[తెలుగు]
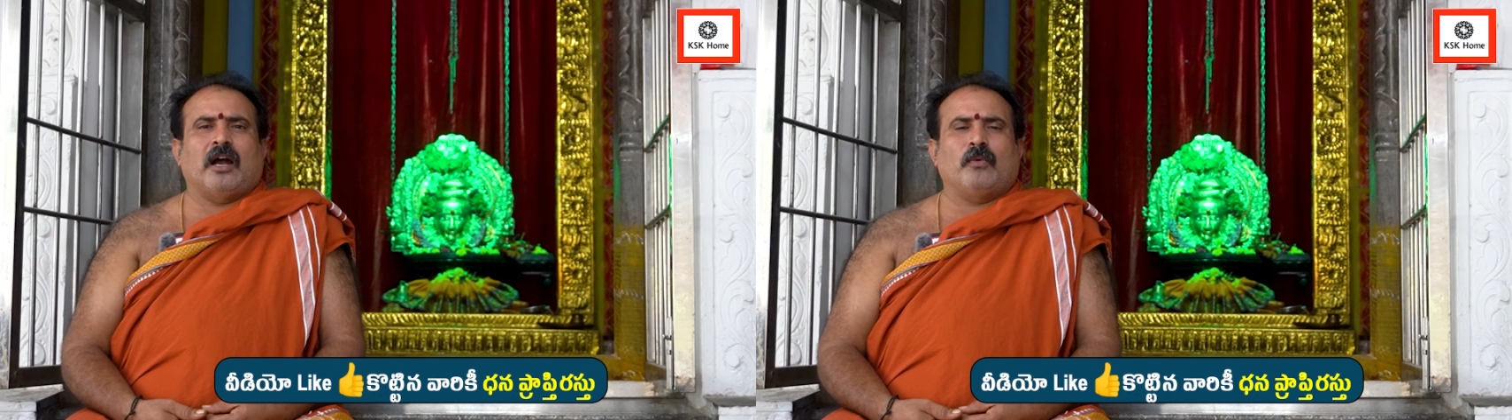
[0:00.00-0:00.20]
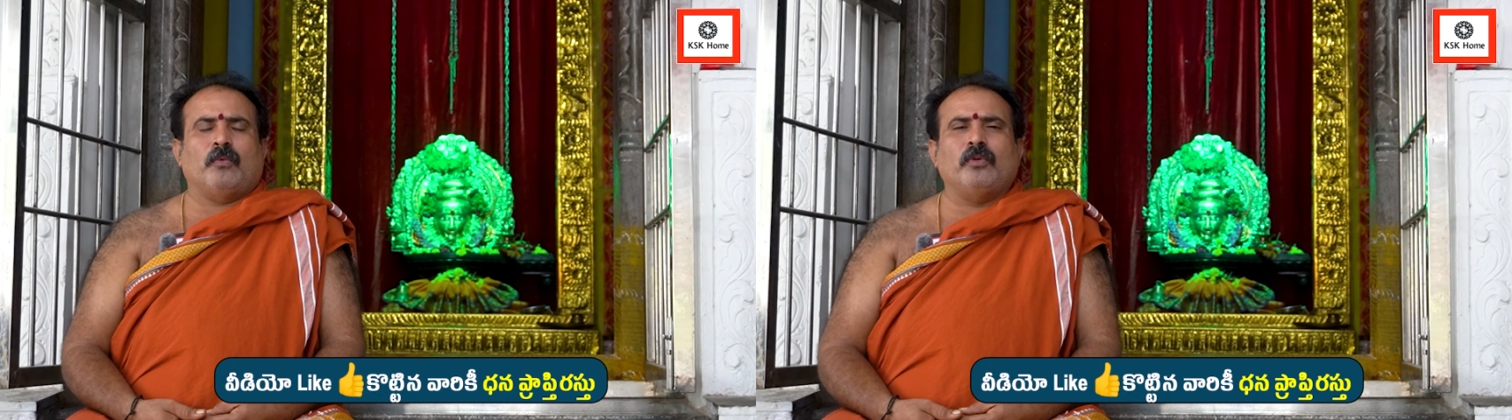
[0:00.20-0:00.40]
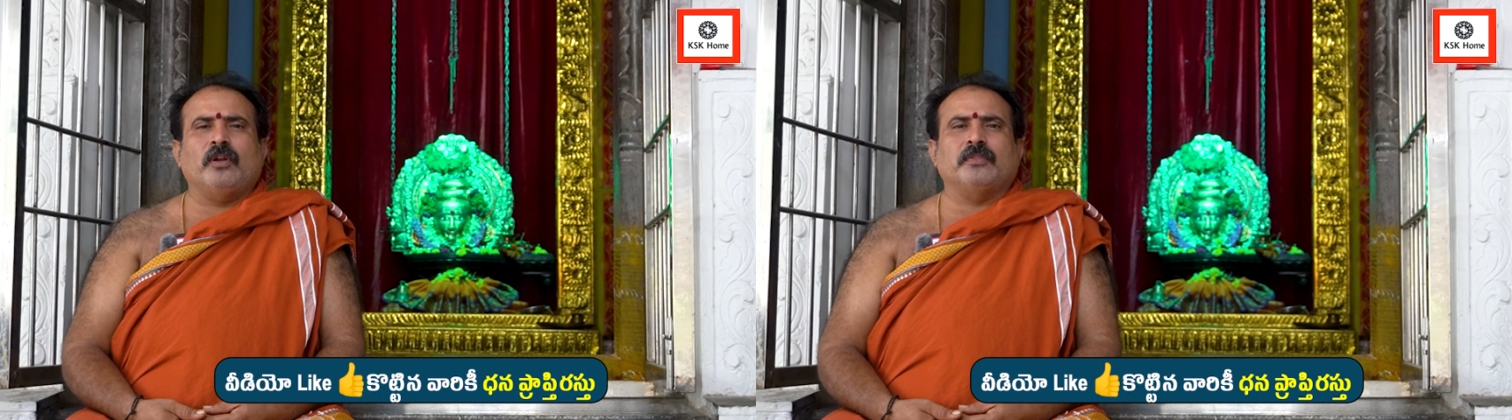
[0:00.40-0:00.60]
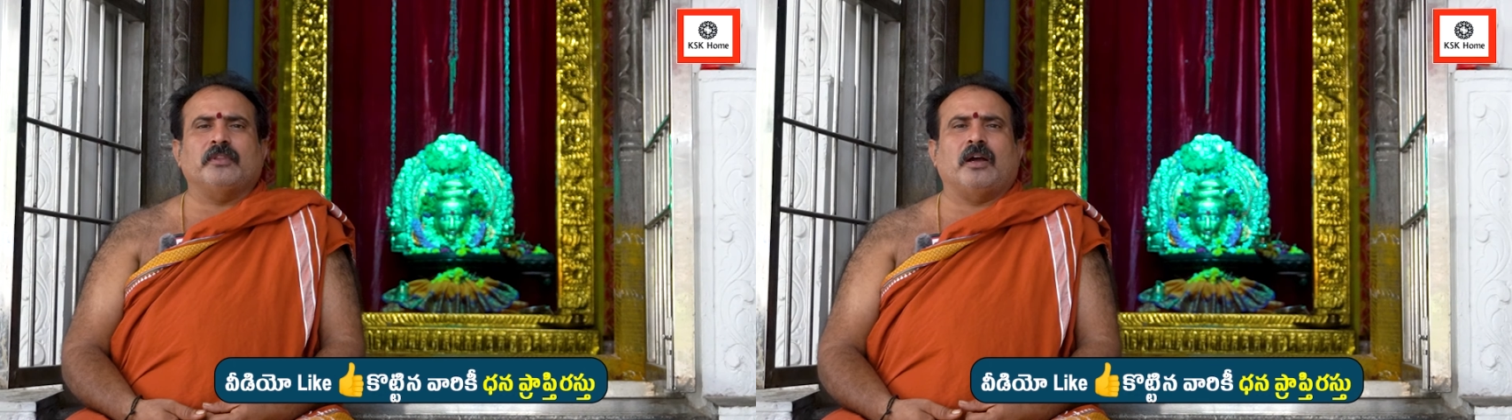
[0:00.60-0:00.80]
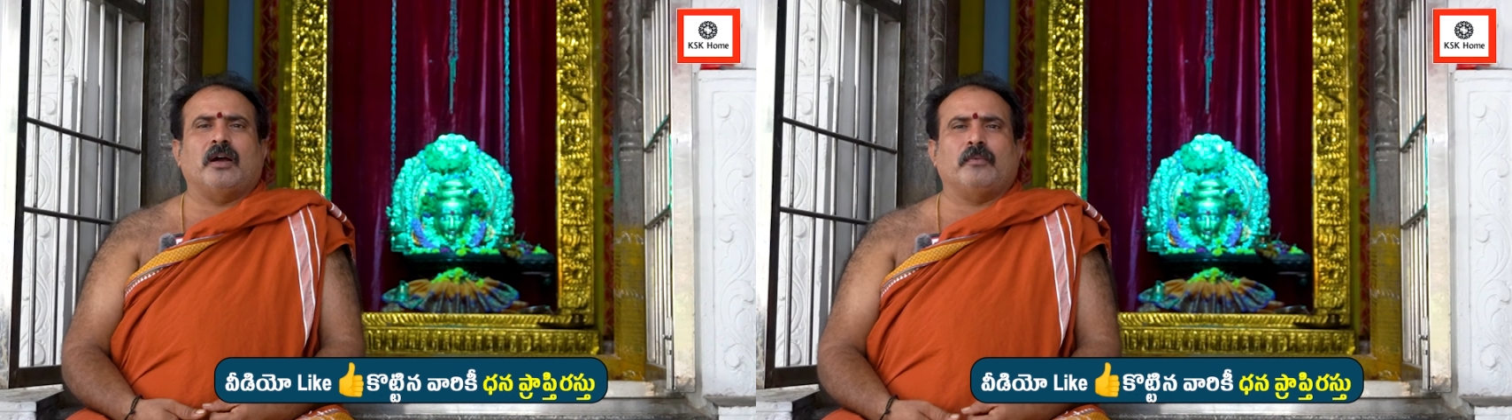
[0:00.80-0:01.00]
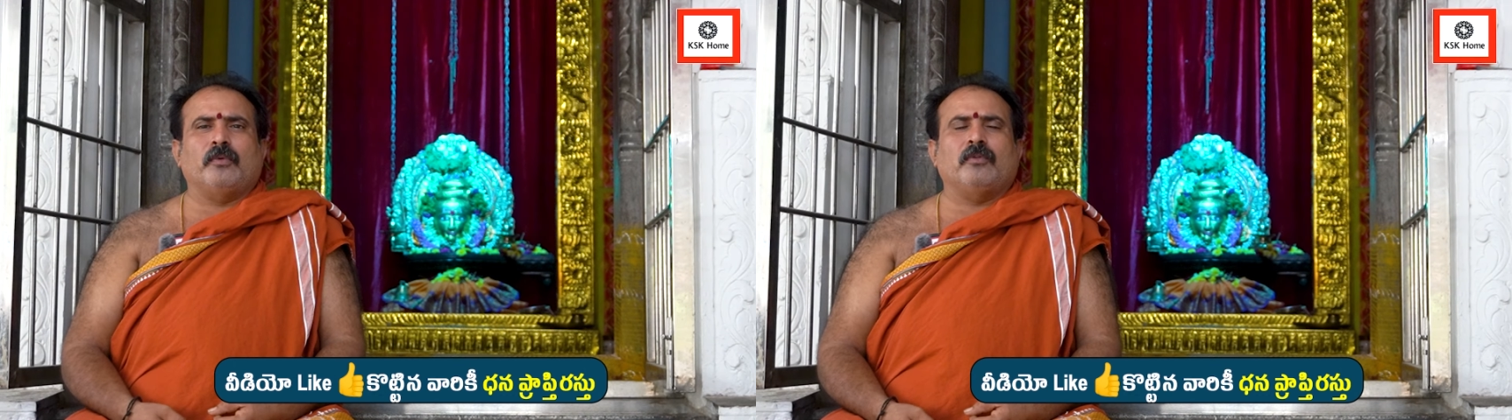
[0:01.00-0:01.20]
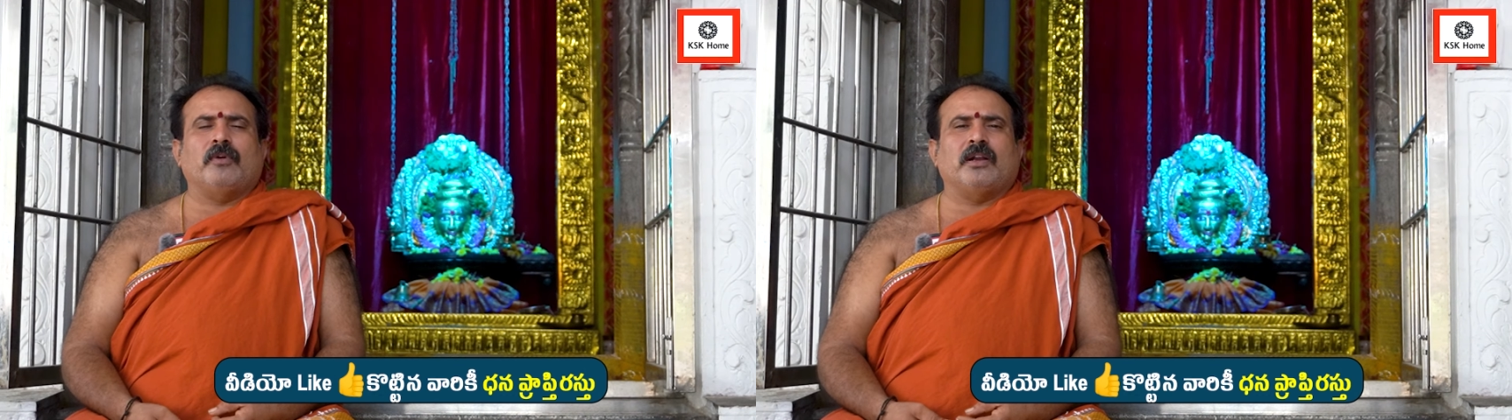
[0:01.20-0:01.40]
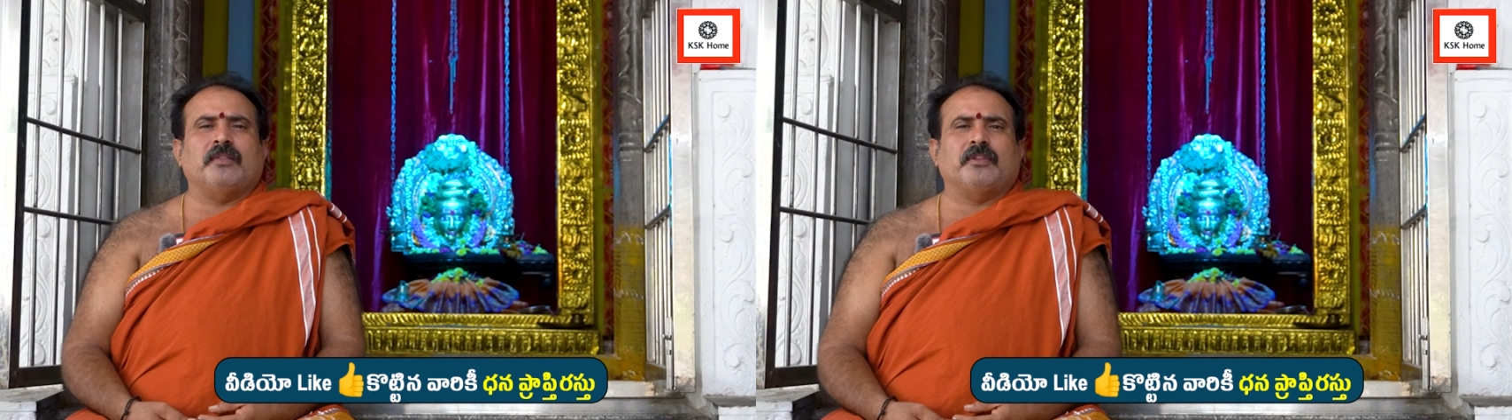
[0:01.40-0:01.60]
ఆ ఊరంతా ఊరు
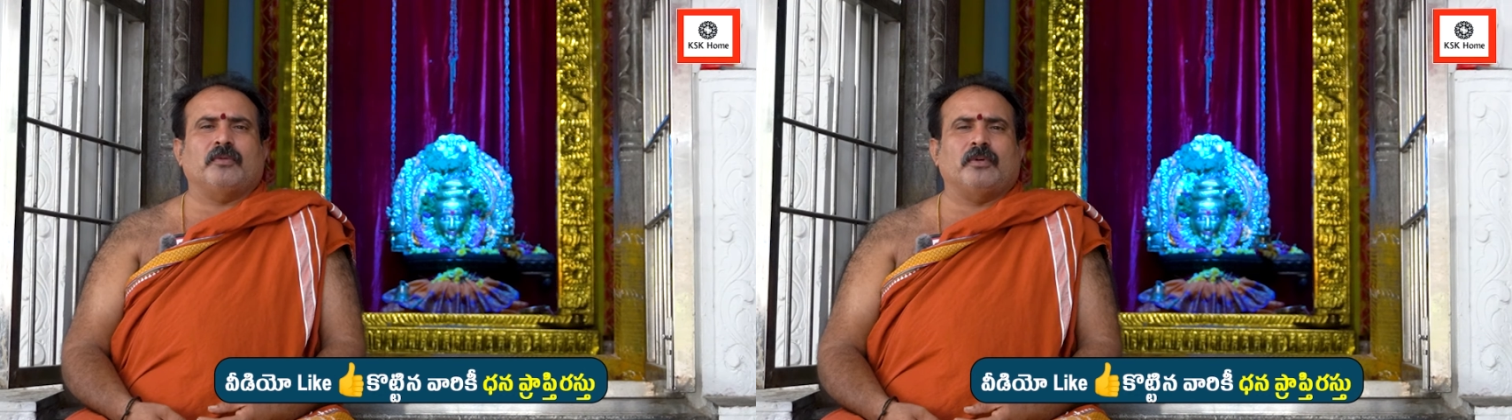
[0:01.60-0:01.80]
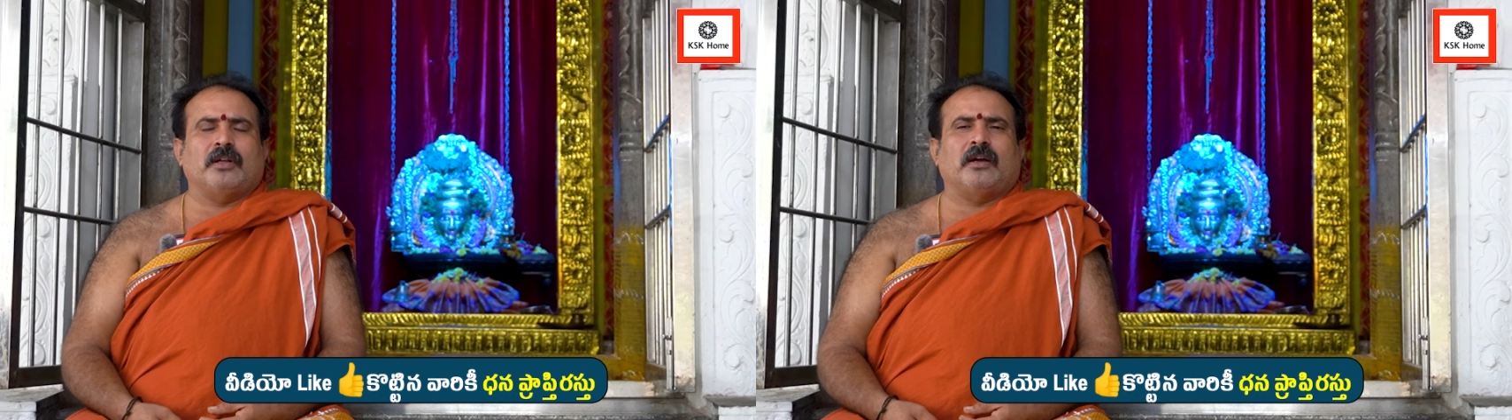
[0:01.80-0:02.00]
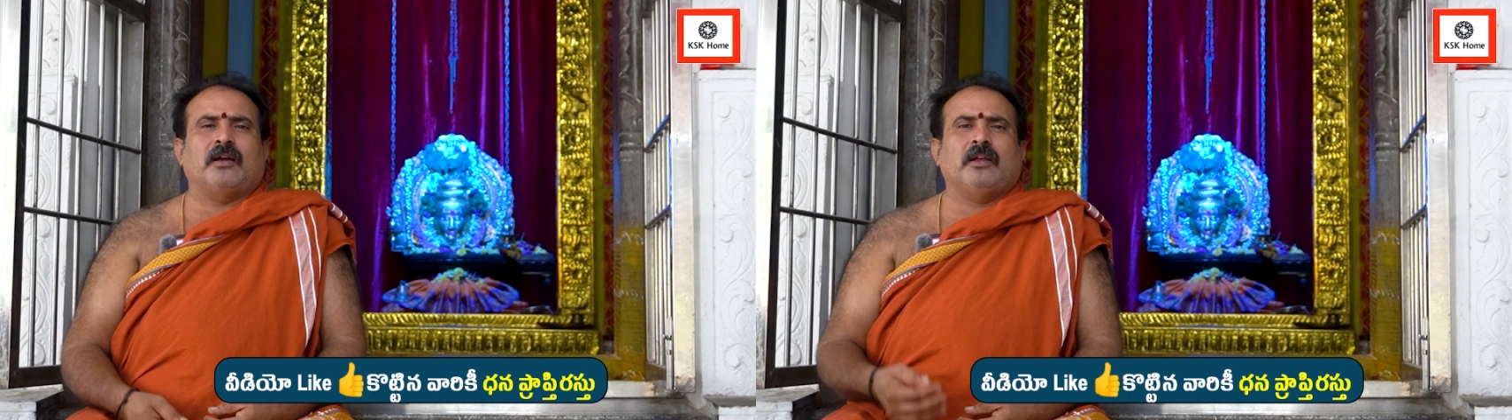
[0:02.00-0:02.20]
వాళ్ళంతా కూడా